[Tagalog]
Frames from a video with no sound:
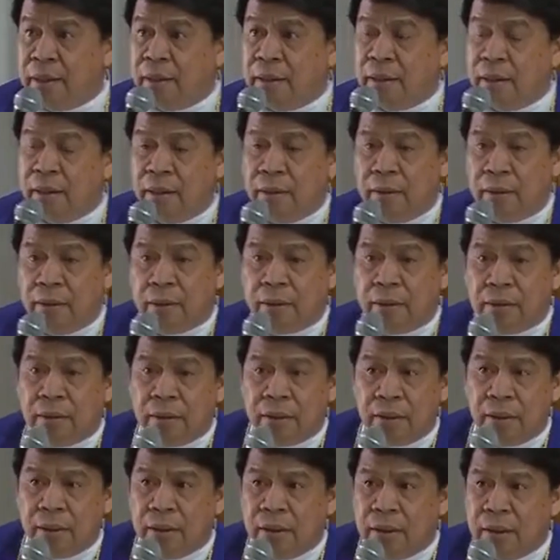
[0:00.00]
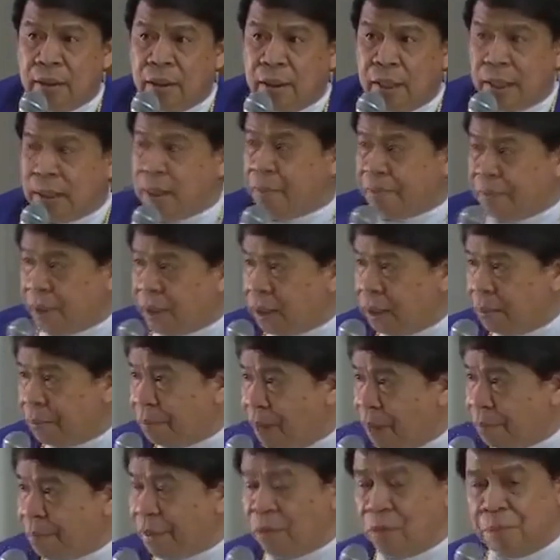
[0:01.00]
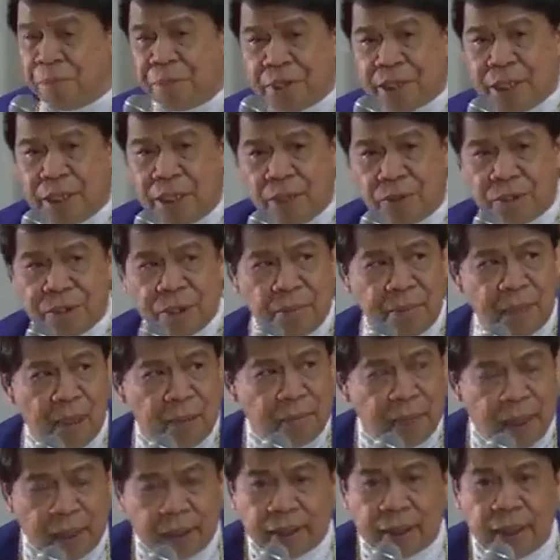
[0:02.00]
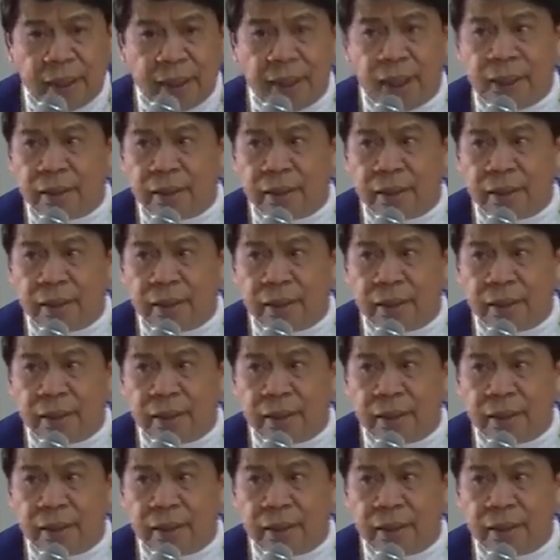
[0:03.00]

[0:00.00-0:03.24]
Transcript: Oh. Kaya pag nagpapakumpisal ako sa mga madre niyan,